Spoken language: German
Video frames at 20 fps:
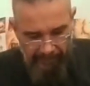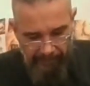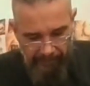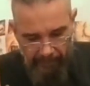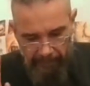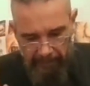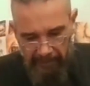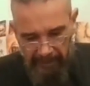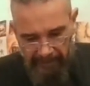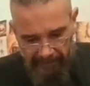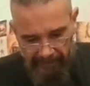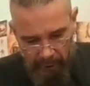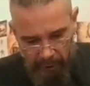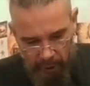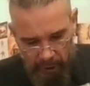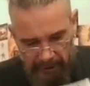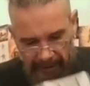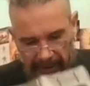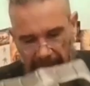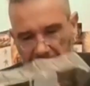wird mich
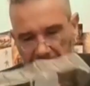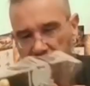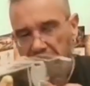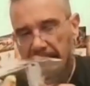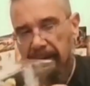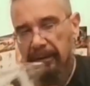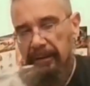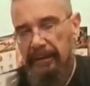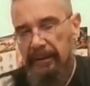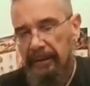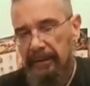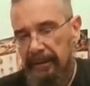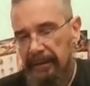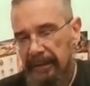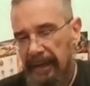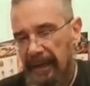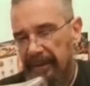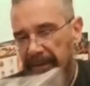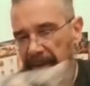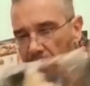verstehen.
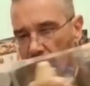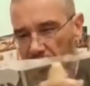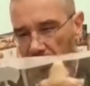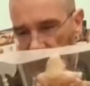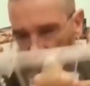Der hat ja auch so